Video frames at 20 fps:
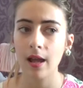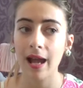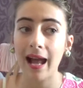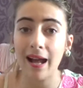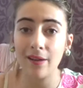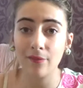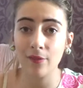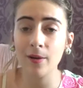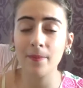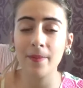
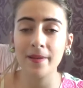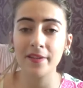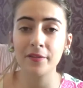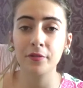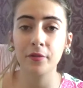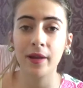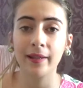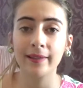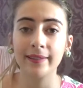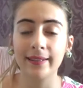Avant elle passer
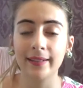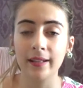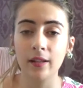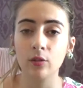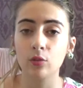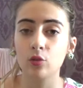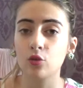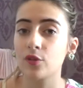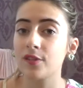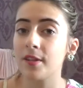sur un
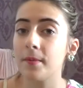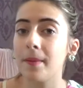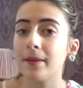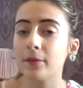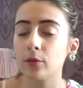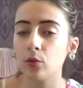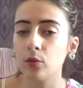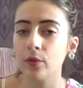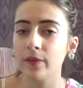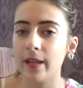T1 donc je sais pas
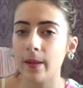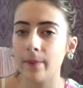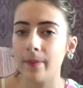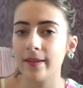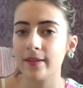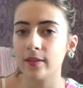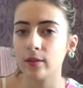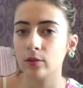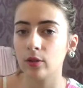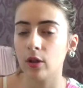trop si elle
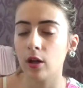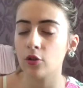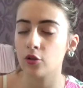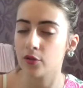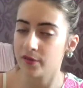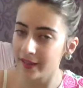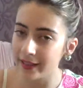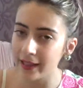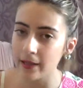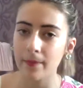passe encore, je
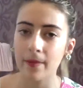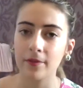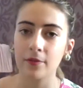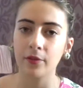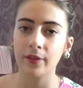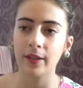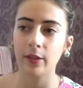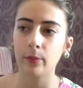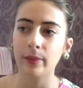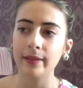sais qu'elle passe
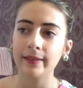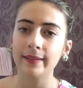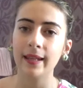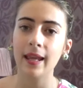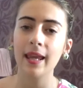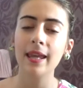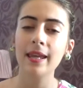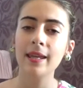sur des 8